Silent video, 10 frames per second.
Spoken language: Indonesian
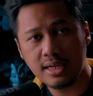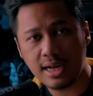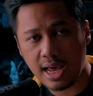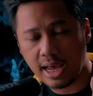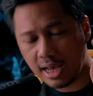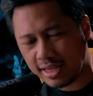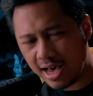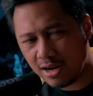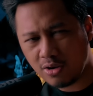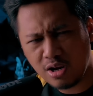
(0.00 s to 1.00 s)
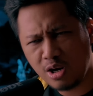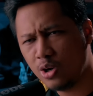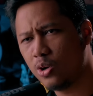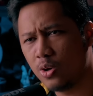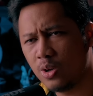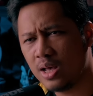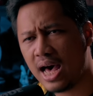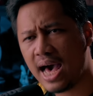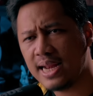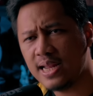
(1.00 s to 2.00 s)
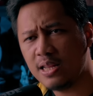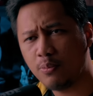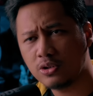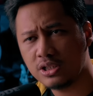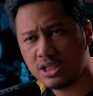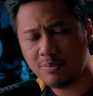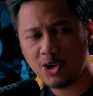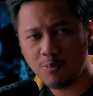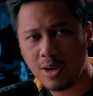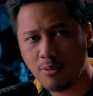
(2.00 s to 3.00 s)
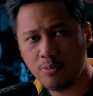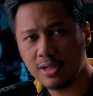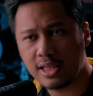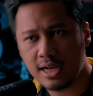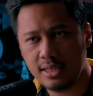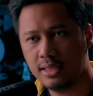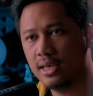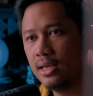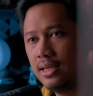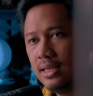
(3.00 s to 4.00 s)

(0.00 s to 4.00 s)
Nah, kalau lo ada di posisi penumpang mobil tadi ya,